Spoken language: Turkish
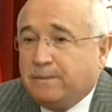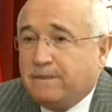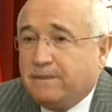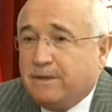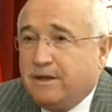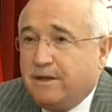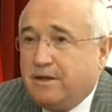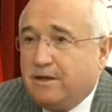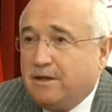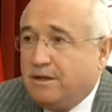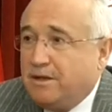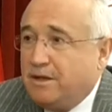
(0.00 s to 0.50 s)

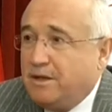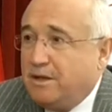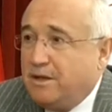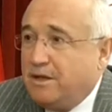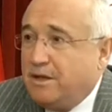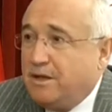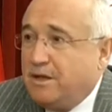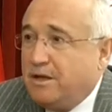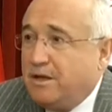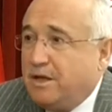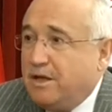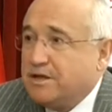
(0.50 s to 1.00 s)
Ee,
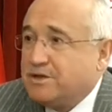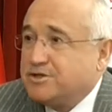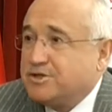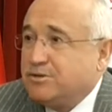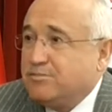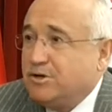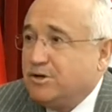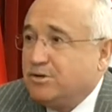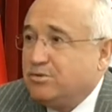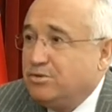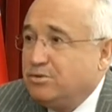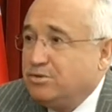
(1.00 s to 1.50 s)
her
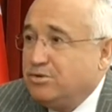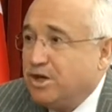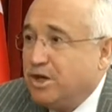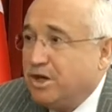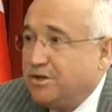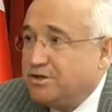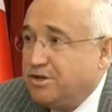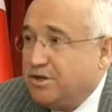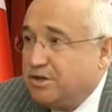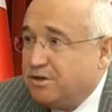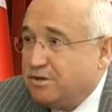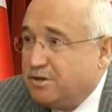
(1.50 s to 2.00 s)
sabah dünya
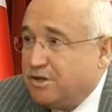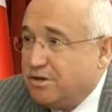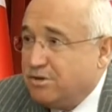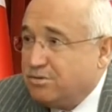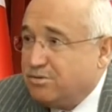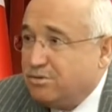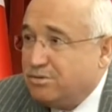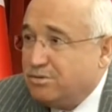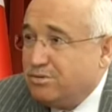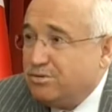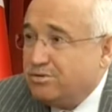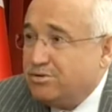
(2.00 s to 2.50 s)
yeniden
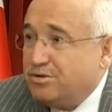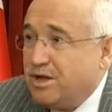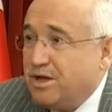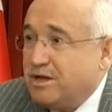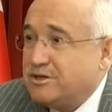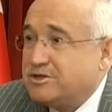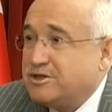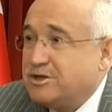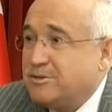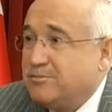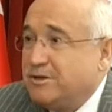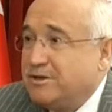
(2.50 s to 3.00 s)
kurulur, her
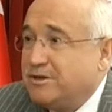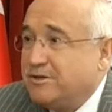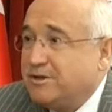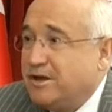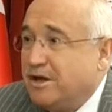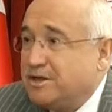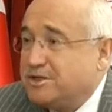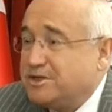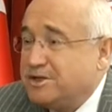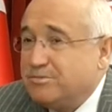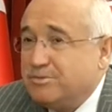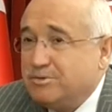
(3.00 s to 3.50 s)
sabah
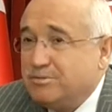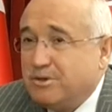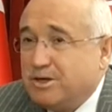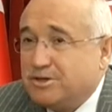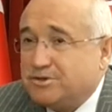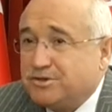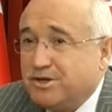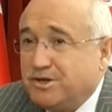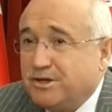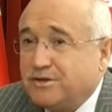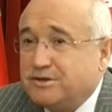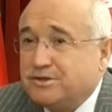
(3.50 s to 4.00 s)
taze bir
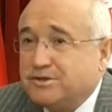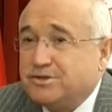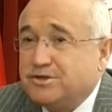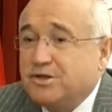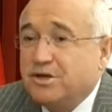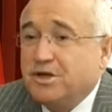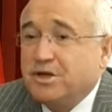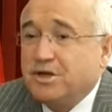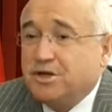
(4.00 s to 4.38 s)
başlangıç.